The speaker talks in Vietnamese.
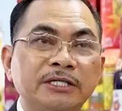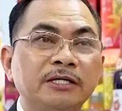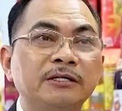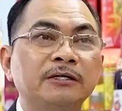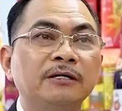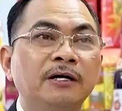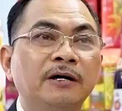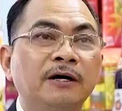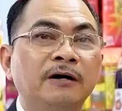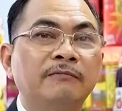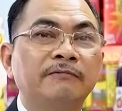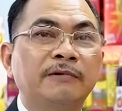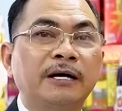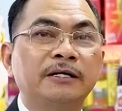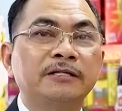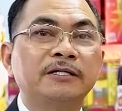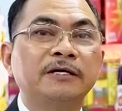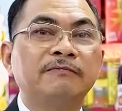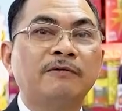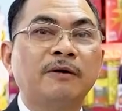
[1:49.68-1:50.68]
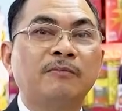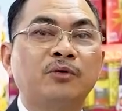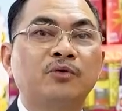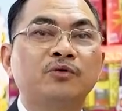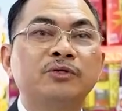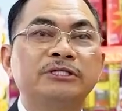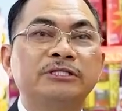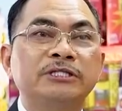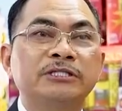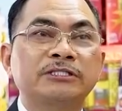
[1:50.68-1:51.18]
chất và đưa vào
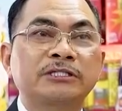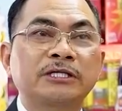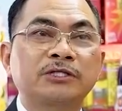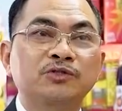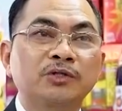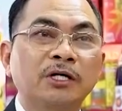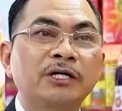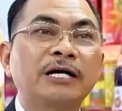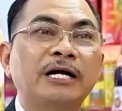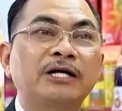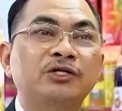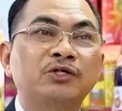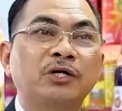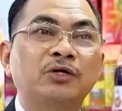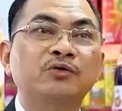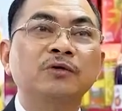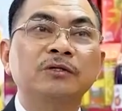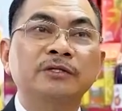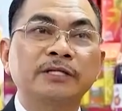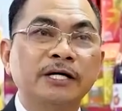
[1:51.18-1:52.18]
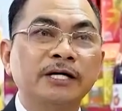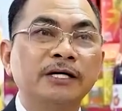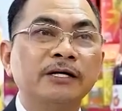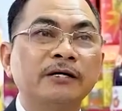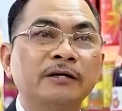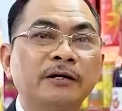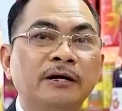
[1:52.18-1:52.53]
một quy trình sản xuất đạt chuẩn quốc tế